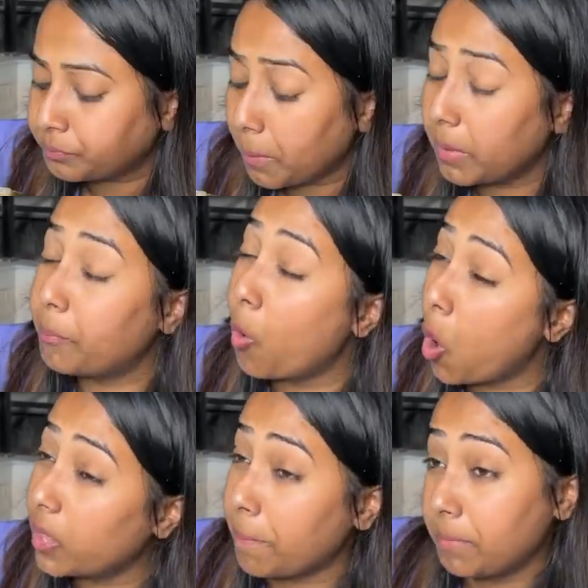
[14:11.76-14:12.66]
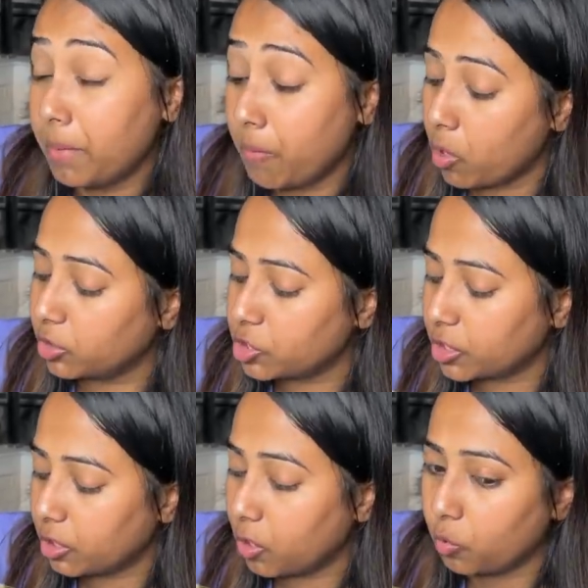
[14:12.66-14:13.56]
बट बहुत अपने में बहुत अच्छा
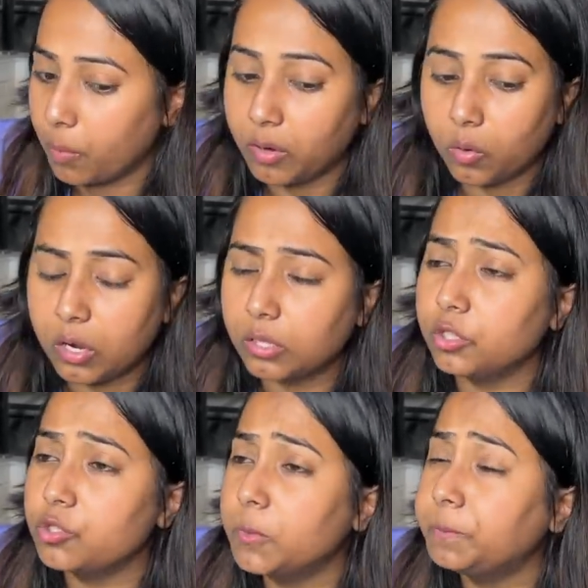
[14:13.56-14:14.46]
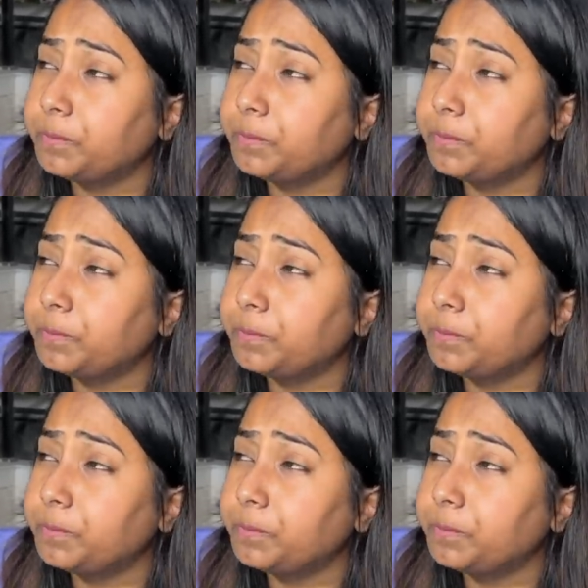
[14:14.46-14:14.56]
टर्न आउट हुआ मेरे को लगा था जो